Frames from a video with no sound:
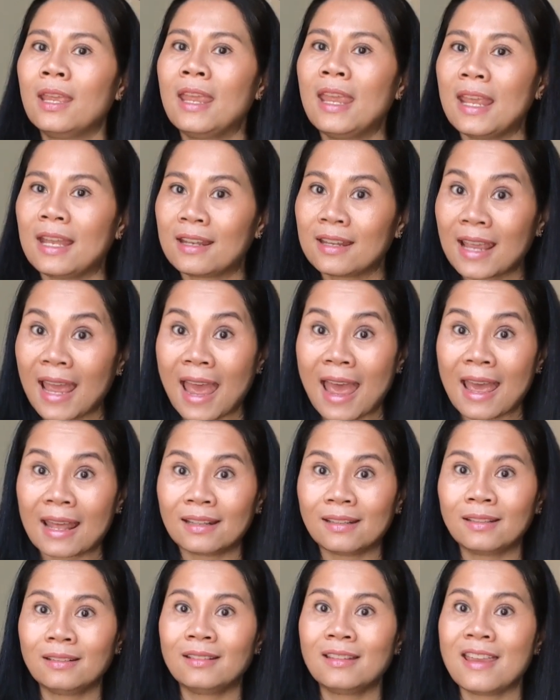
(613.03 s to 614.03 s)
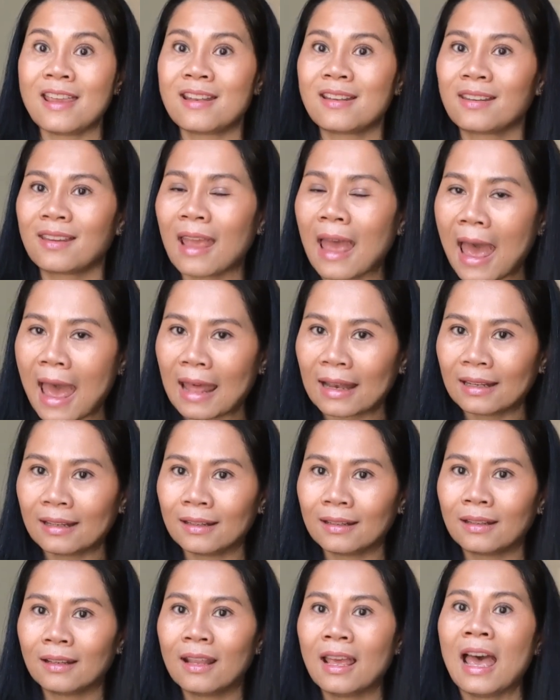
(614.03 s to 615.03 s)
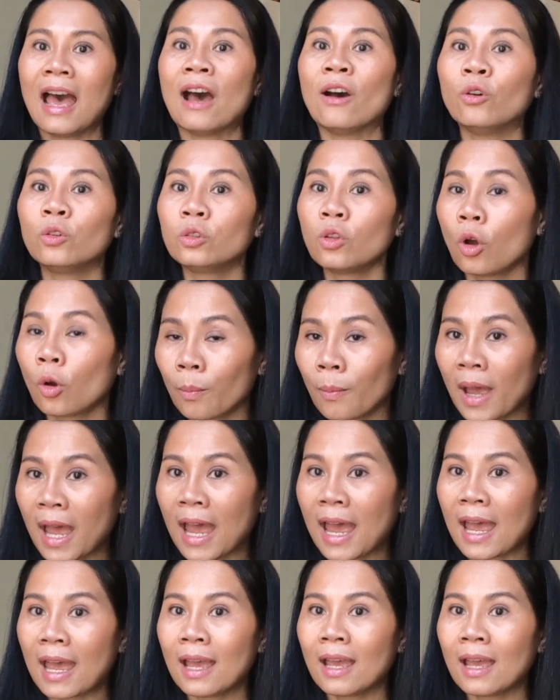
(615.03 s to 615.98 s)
เหตุงานเหตุการณ์เฮาต้องมา